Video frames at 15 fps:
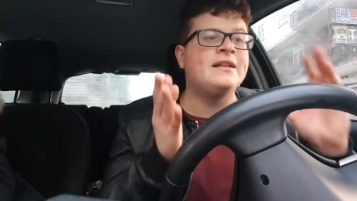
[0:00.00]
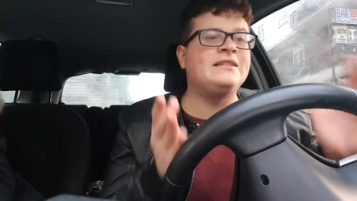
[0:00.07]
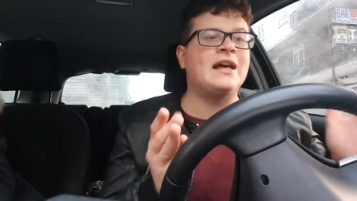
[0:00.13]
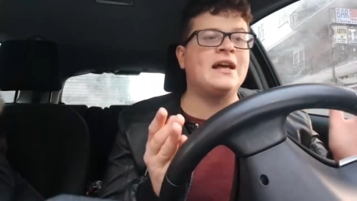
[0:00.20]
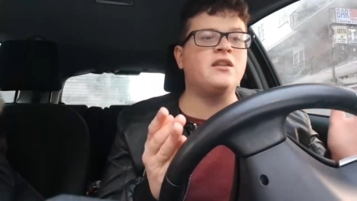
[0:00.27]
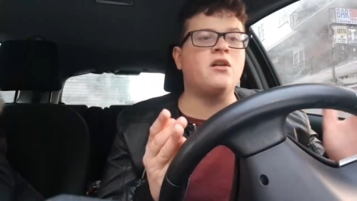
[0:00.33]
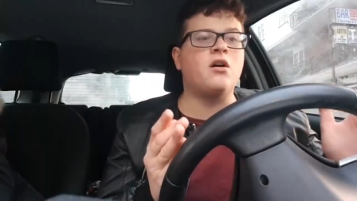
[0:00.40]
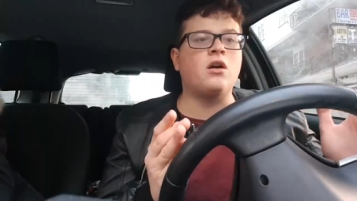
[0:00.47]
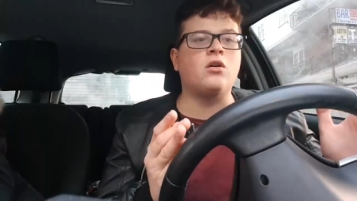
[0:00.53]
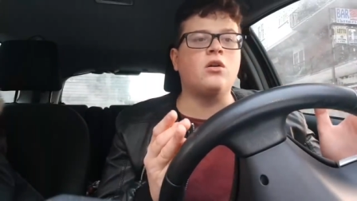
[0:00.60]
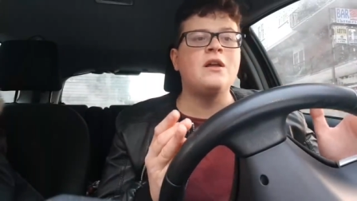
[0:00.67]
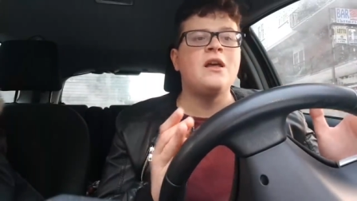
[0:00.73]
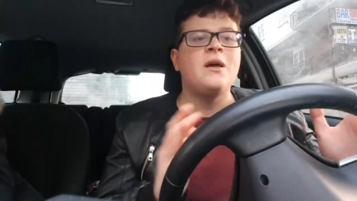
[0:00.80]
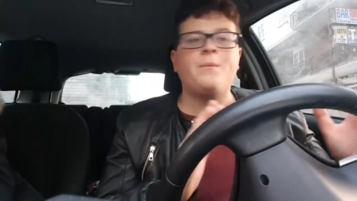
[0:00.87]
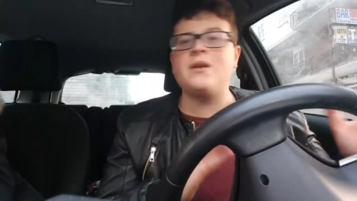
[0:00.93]

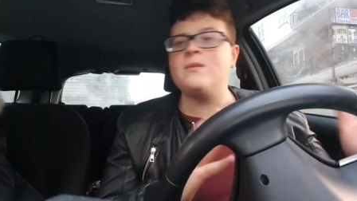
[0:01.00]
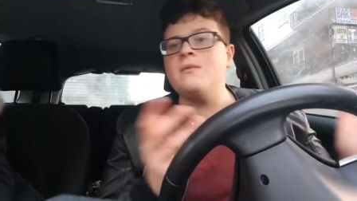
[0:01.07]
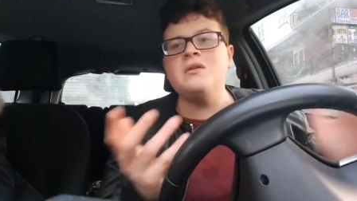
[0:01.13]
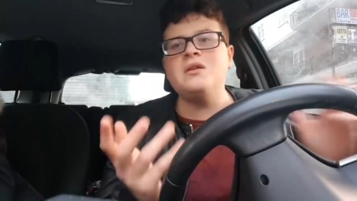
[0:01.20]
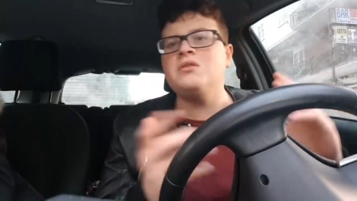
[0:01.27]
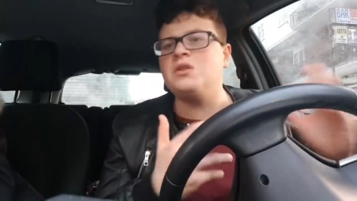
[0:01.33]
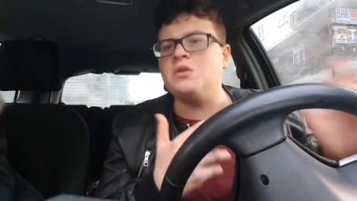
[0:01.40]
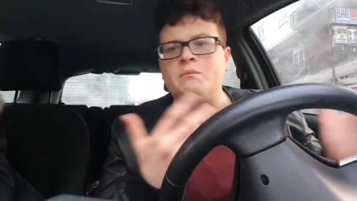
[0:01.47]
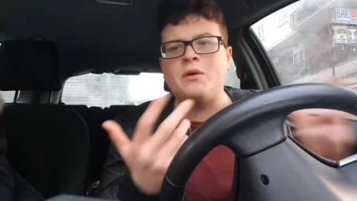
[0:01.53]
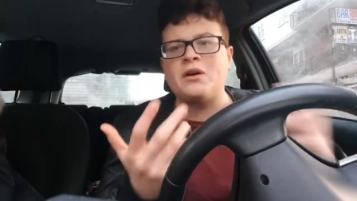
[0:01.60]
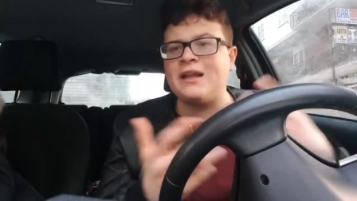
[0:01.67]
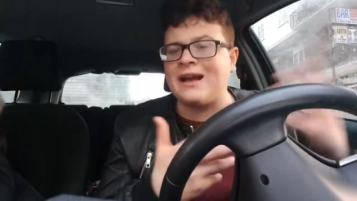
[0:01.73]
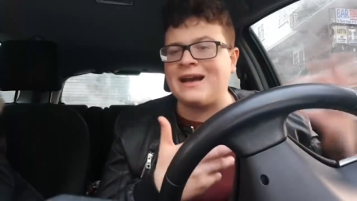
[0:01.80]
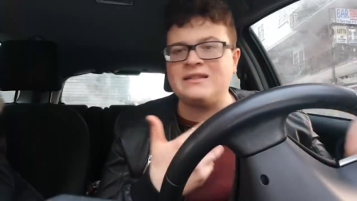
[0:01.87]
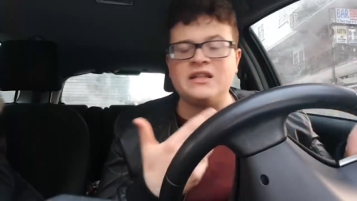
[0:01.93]
Zagnolo. Primi minuti un
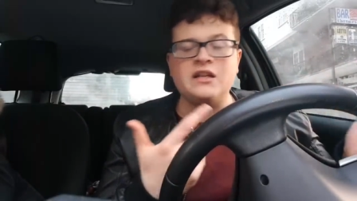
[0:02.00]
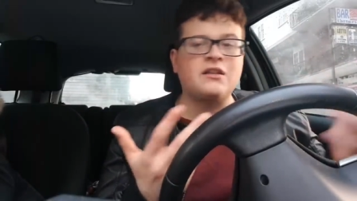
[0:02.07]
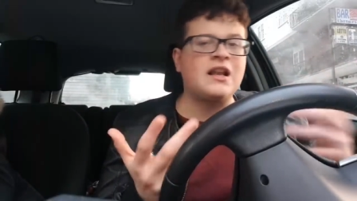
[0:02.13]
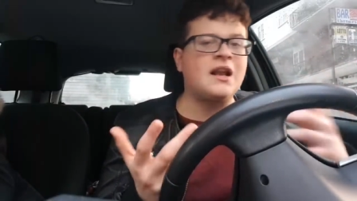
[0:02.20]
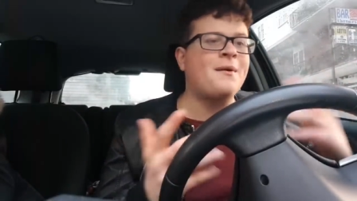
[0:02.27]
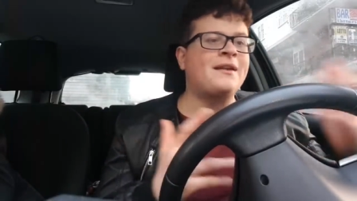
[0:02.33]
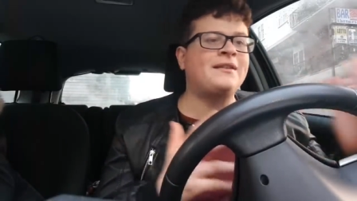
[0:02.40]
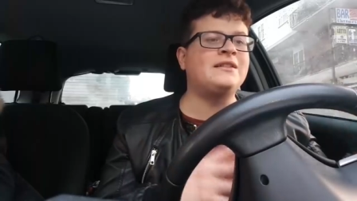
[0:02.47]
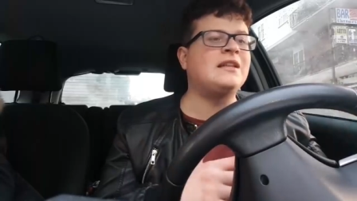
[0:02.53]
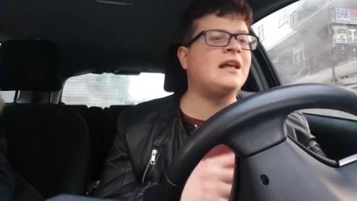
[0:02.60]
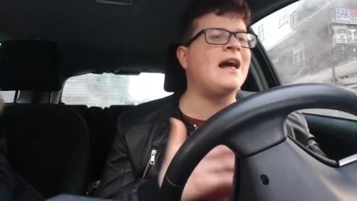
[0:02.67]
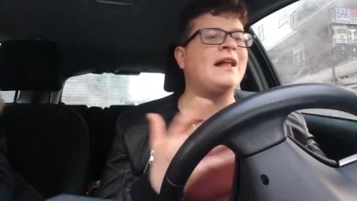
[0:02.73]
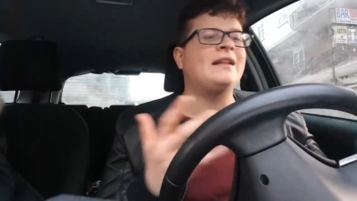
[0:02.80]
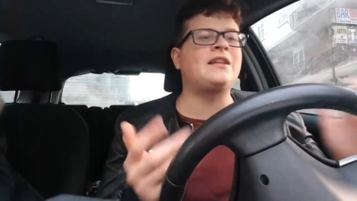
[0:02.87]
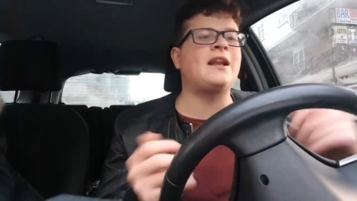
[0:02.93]
po' di casino da una parte e
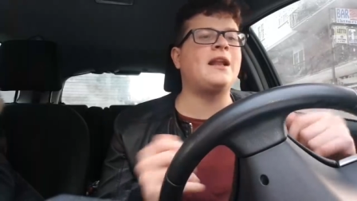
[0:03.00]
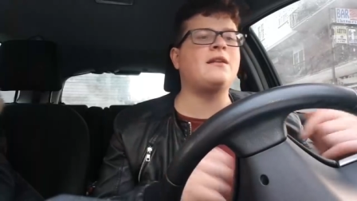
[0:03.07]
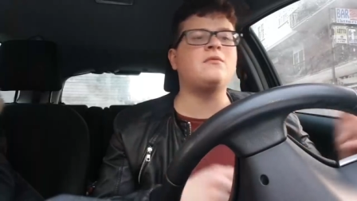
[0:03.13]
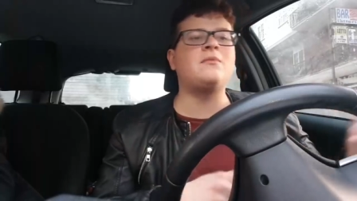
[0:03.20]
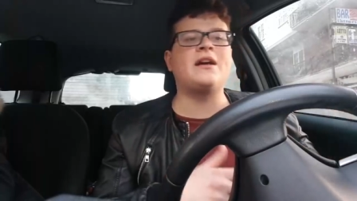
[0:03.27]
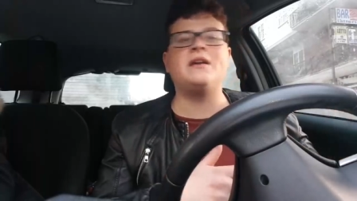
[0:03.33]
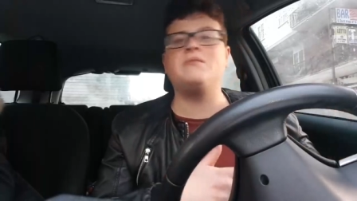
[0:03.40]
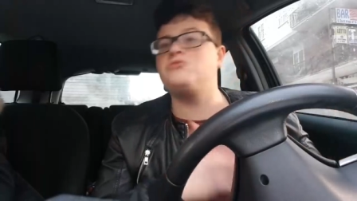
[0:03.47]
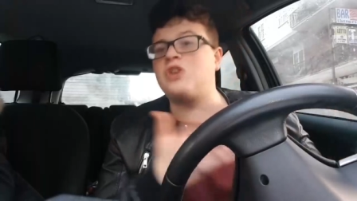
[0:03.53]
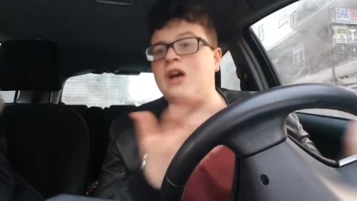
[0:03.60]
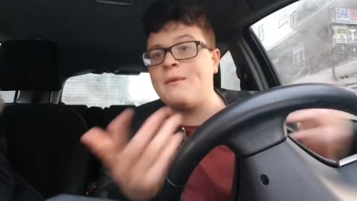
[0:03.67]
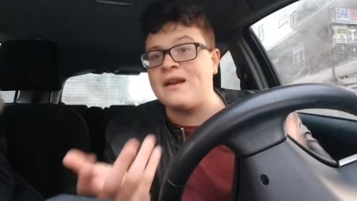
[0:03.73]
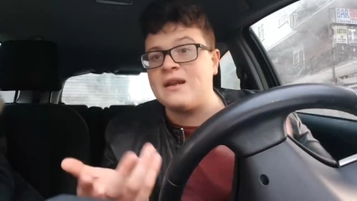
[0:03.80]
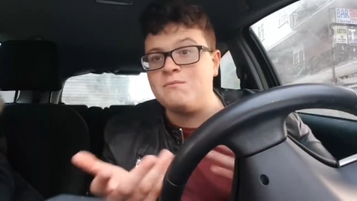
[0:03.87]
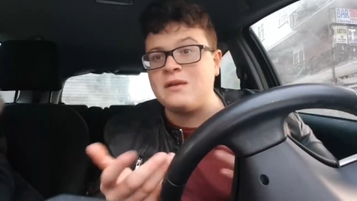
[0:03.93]
dall'altra, la Roma che
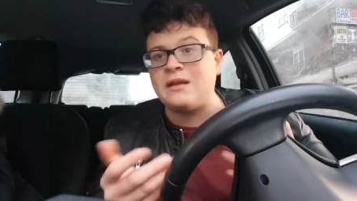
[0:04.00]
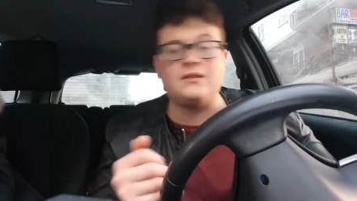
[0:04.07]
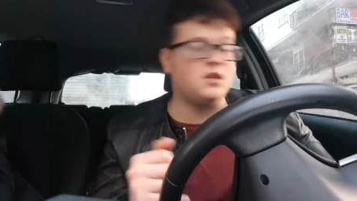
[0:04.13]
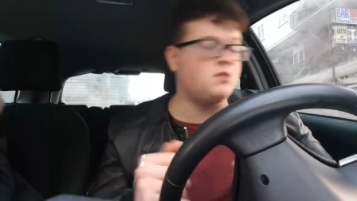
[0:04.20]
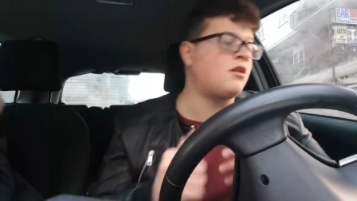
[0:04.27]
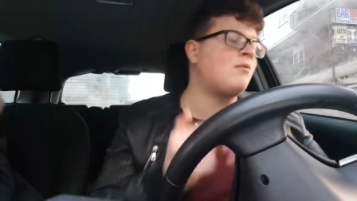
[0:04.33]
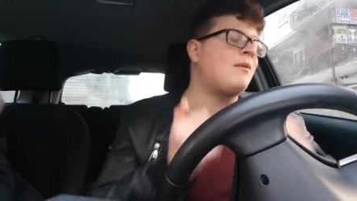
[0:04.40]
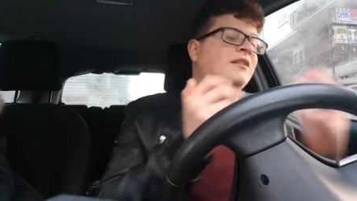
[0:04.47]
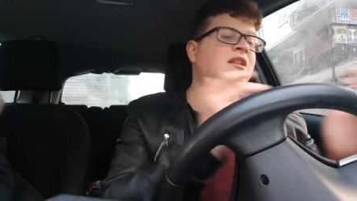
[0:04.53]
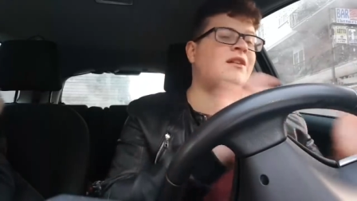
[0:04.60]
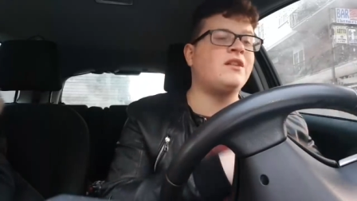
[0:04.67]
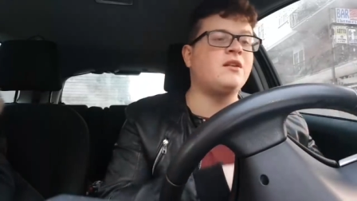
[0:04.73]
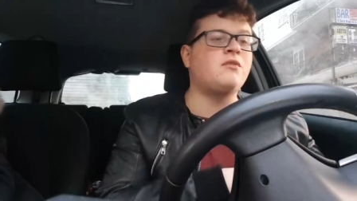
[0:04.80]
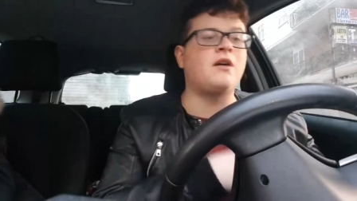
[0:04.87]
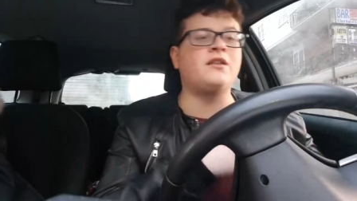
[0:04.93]
giocava rimpiattino, la Roma che
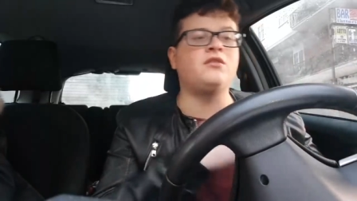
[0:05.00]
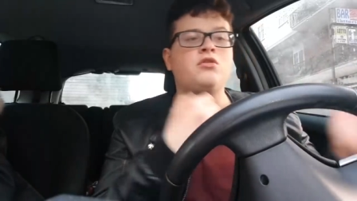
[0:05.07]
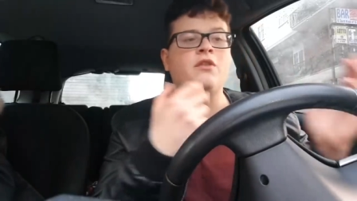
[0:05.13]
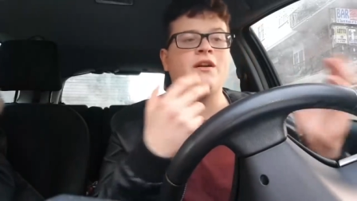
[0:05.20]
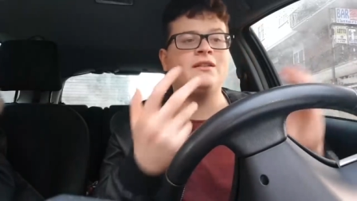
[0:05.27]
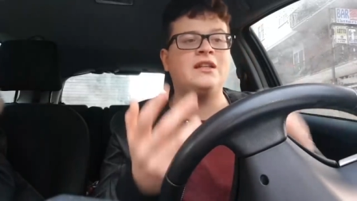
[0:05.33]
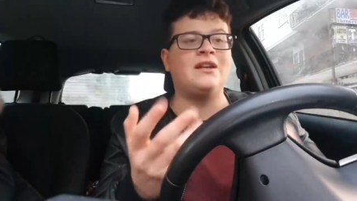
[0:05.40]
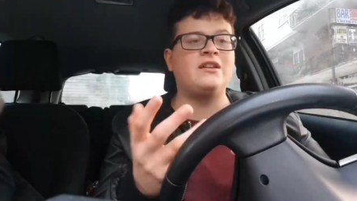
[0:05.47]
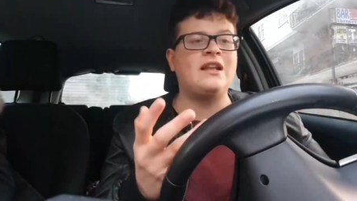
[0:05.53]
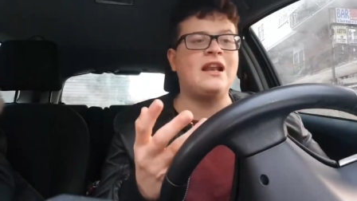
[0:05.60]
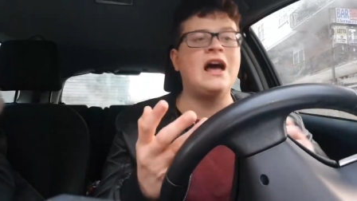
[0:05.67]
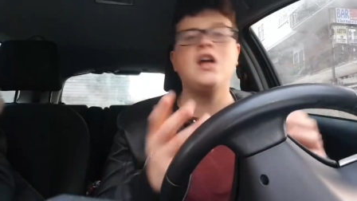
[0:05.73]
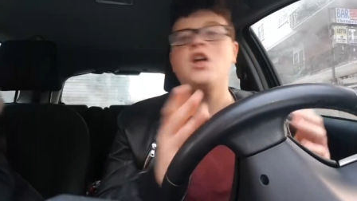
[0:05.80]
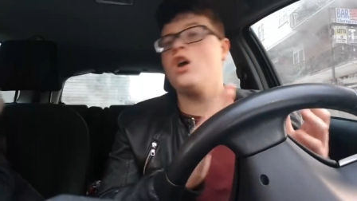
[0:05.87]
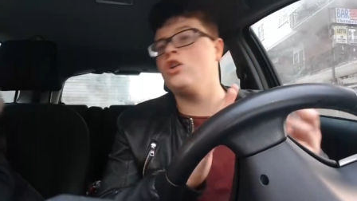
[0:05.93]
tirava del qua, il Torino che tirava di
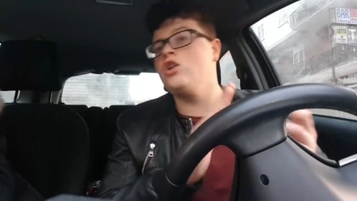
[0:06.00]
là.